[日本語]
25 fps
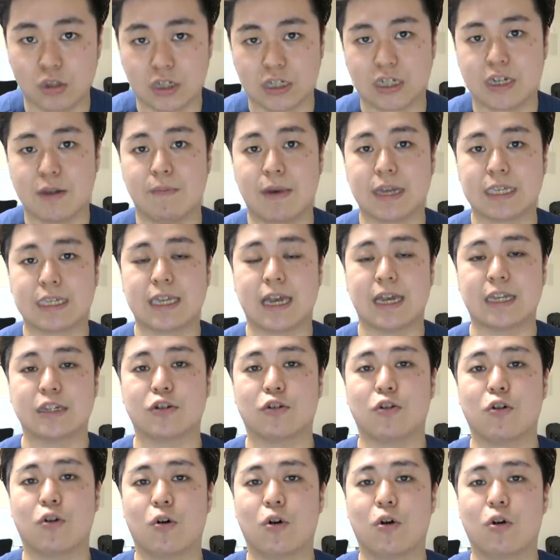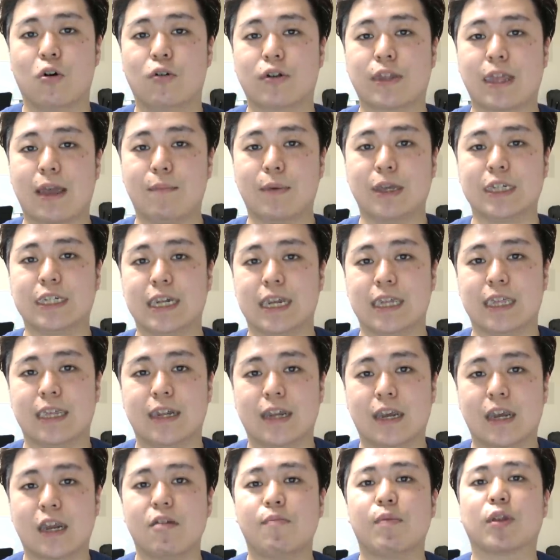そしてマッサージ方法を試していた
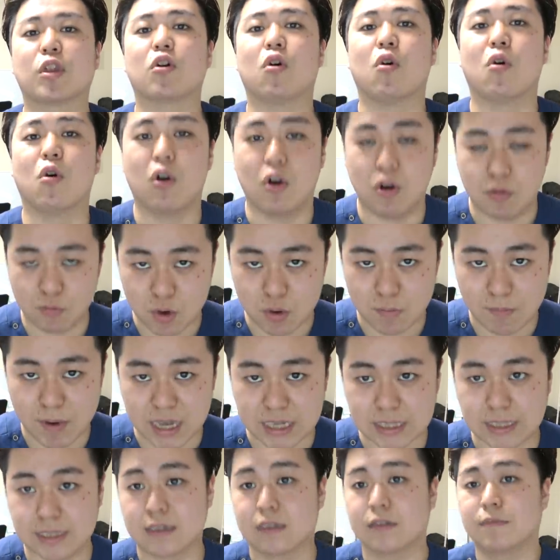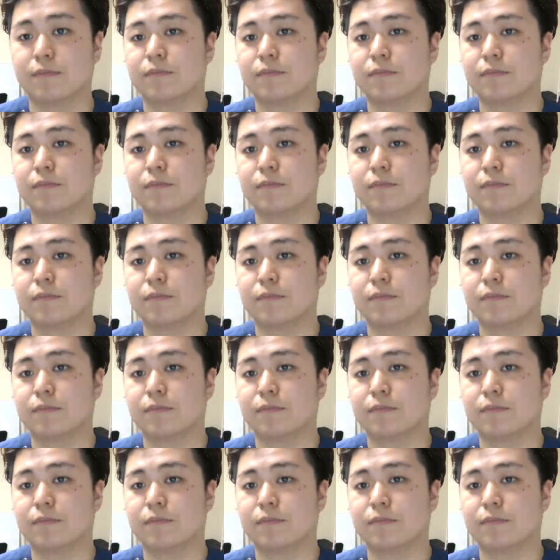だければと思います。